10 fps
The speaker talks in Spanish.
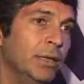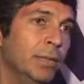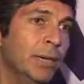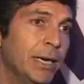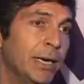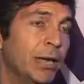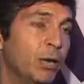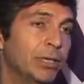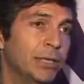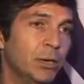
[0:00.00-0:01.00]
De manera que
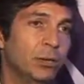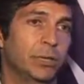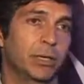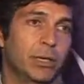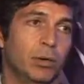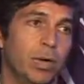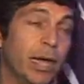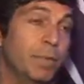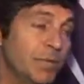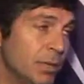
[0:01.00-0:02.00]
algo que, se nos, que, se
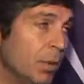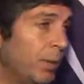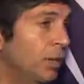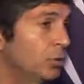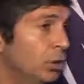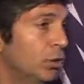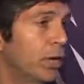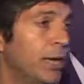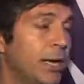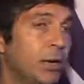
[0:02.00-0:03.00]
que al principio para
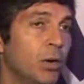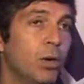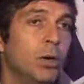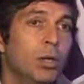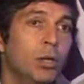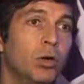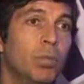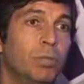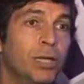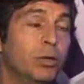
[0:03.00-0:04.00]
nosotros era algo
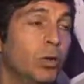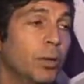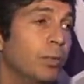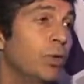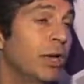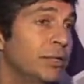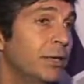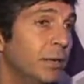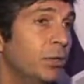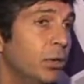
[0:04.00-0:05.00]
con visto que pudiera
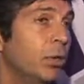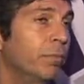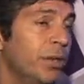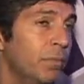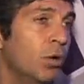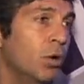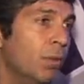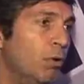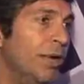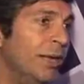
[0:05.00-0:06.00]
ser visto y lo vimos
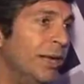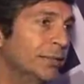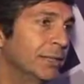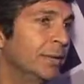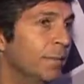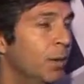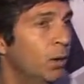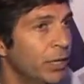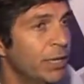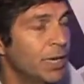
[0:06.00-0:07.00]
como una amenaza,
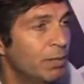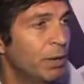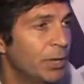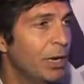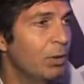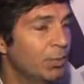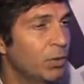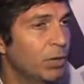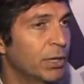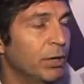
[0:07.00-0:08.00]
hoy en día más bien lo
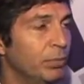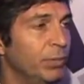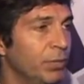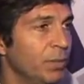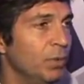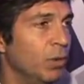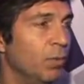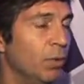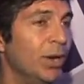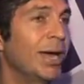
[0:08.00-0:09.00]
vemos con gran optimismo,
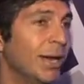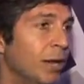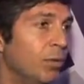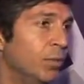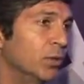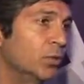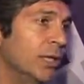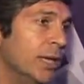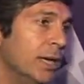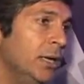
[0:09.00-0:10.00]
como una gran
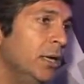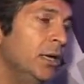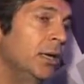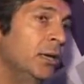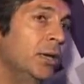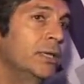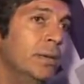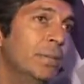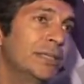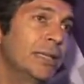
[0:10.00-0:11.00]
oportunidad que nos
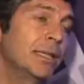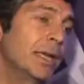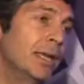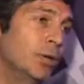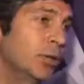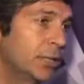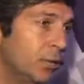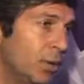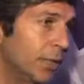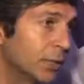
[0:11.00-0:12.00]
están presentando
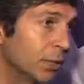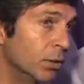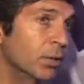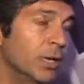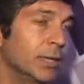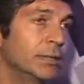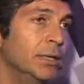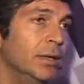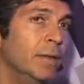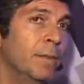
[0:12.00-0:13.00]
estas nuevas tecnologías
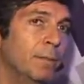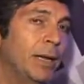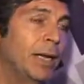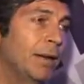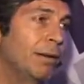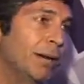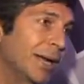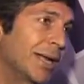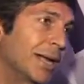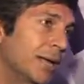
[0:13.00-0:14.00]
para
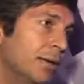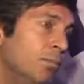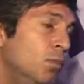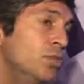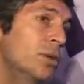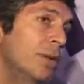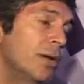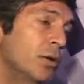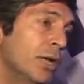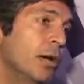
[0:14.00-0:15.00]
abarcar muchas
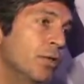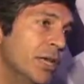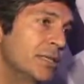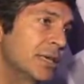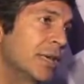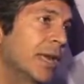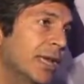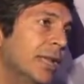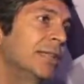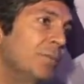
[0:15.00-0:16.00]
mayores audiencias de
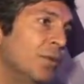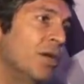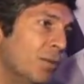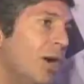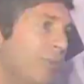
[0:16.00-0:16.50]
las que antes podíamos